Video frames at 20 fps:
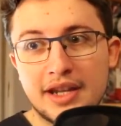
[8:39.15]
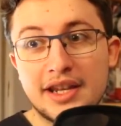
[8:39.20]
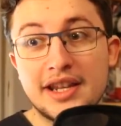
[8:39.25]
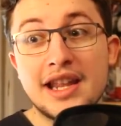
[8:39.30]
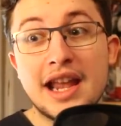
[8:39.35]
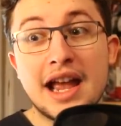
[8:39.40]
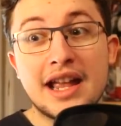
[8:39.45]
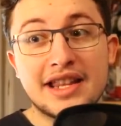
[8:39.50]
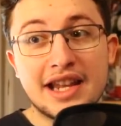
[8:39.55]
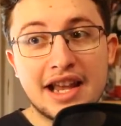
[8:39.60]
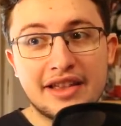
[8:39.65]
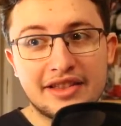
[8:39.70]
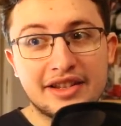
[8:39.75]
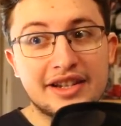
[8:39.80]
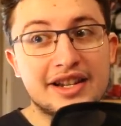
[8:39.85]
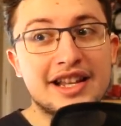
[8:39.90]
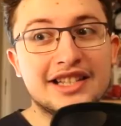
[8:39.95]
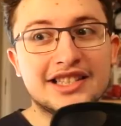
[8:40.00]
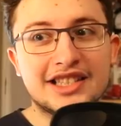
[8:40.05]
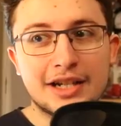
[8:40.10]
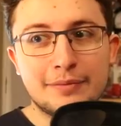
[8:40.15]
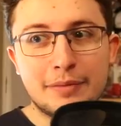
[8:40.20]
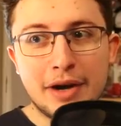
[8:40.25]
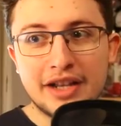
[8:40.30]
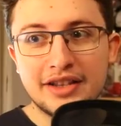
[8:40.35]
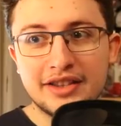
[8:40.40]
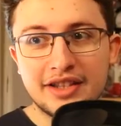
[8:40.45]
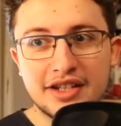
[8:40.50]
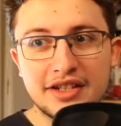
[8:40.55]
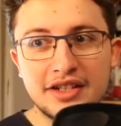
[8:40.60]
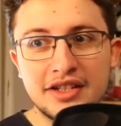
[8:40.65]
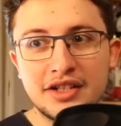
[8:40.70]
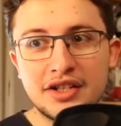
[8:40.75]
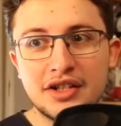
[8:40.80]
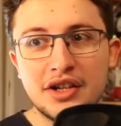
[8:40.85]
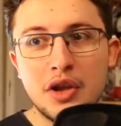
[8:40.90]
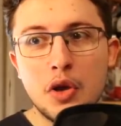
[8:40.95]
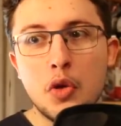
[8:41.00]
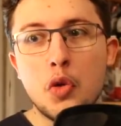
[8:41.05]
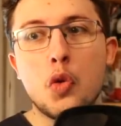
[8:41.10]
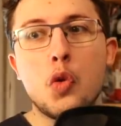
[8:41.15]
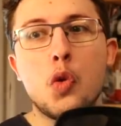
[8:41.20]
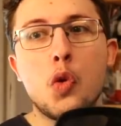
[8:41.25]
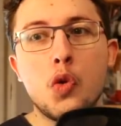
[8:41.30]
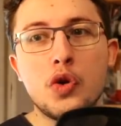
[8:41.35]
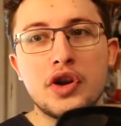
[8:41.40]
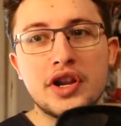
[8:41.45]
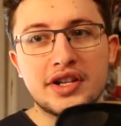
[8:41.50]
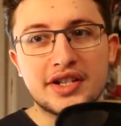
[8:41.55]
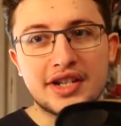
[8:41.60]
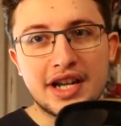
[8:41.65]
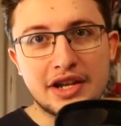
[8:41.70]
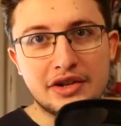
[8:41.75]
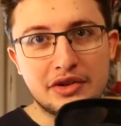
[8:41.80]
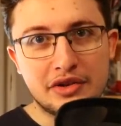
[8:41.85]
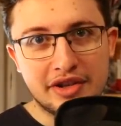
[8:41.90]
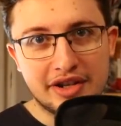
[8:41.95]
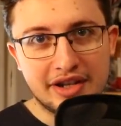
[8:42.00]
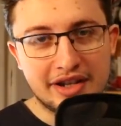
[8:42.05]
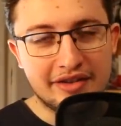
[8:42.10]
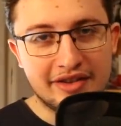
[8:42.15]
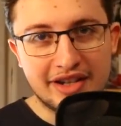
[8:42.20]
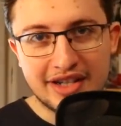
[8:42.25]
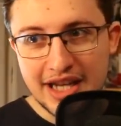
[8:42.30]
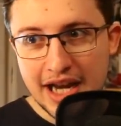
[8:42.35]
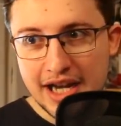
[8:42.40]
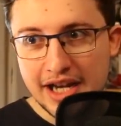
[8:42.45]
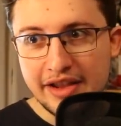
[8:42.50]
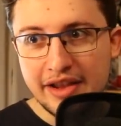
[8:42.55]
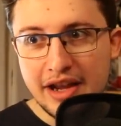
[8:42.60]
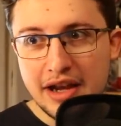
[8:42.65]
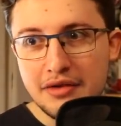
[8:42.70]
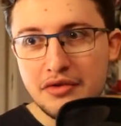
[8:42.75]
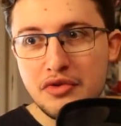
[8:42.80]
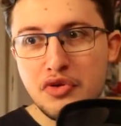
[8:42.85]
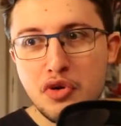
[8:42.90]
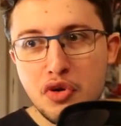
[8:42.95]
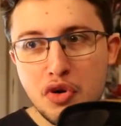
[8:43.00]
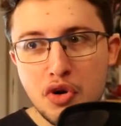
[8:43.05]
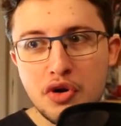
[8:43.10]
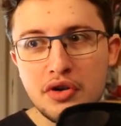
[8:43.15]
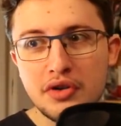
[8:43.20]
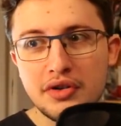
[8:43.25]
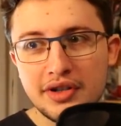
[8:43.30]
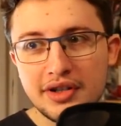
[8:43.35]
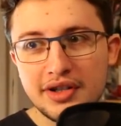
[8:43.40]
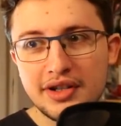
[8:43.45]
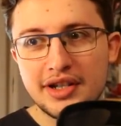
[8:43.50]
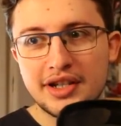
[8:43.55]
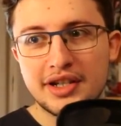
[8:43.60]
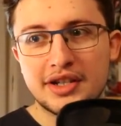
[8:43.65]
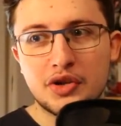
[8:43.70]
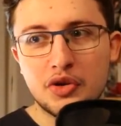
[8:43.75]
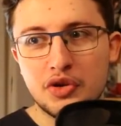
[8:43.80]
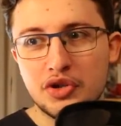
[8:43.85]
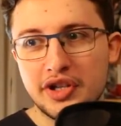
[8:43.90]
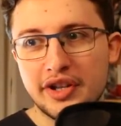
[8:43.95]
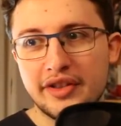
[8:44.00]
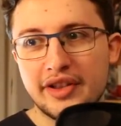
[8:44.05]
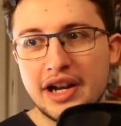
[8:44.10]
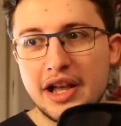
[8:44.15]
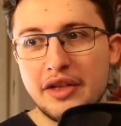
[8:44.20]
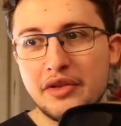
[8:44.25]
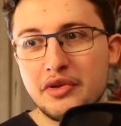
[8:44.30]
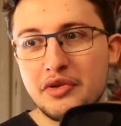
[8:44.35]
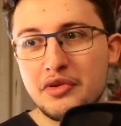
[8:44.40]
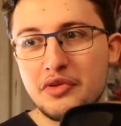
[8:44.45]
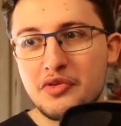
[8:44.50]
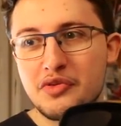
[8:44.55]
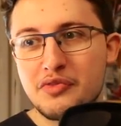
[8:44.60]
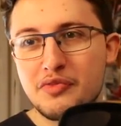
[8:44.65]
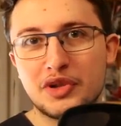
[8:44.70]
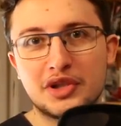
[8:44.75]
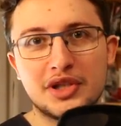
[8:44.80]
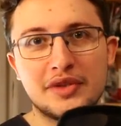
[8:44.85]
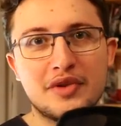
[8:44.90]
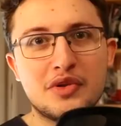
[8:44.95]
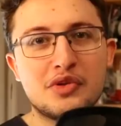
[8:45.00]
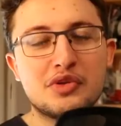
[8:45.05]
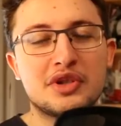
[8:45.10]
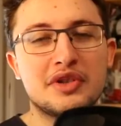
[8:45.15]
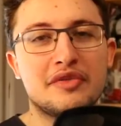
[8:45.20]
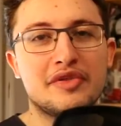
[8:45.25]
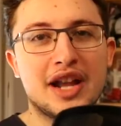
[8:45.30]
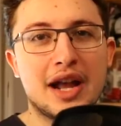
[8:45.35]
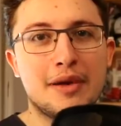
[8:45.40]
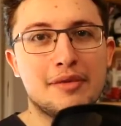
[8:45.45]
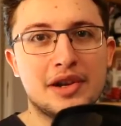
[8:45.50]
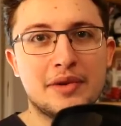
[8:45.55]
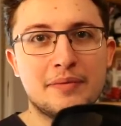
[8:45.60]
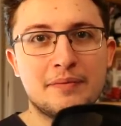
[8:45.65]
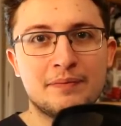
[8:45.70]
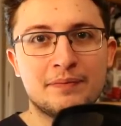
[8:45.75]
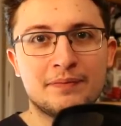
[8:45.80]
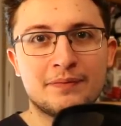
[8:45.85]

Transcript: Y añade, entre paréntesis, un ensayo de, salida no es considerado un motivo justificable.